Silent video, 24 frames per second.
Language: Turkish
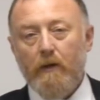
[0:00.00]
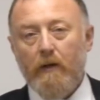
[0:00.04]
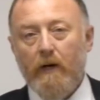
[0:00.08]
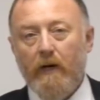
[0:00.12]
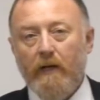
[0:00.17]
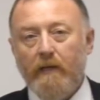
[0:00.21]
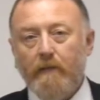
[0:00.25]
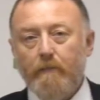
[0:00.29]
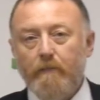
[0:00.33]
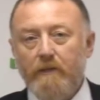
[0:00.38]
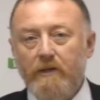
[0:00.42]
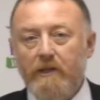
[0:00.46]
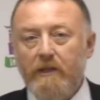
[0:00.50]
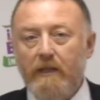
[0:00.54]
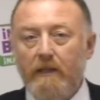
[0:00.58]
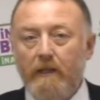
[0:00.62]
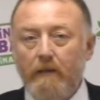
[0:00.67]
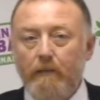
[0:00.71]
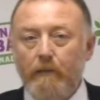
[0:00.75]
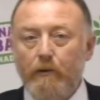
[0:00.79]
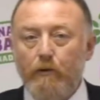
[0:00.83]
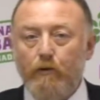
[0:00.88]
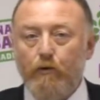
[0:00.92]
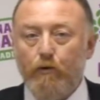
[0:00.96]

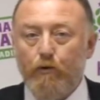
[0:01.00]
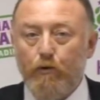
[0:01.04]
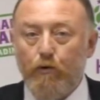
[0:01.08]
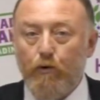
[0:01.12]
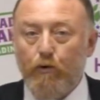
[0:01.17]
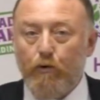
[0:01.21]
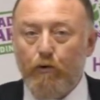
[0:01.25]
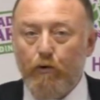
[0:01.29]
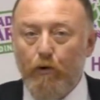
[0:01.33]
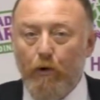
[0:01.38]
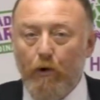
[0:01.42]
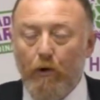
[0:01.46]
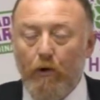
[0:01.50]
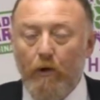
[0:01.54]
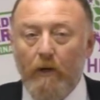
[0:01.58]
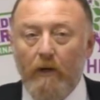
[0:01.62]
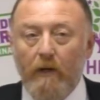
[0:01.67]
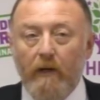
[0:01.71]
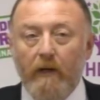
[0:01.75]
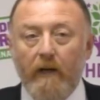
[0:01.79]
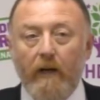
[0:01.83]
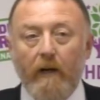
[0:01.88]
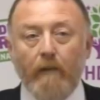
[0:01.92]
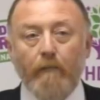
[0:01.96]
67 bin tutuklu
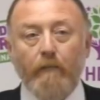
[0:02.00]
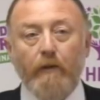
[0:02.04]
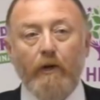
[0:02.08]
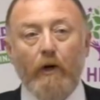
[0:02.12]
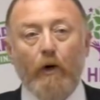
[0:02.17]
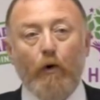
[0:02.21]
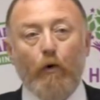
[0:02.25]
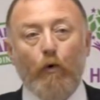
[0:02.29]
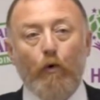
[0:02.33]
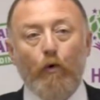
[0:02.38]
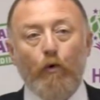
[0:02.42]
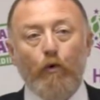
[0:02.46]
hem de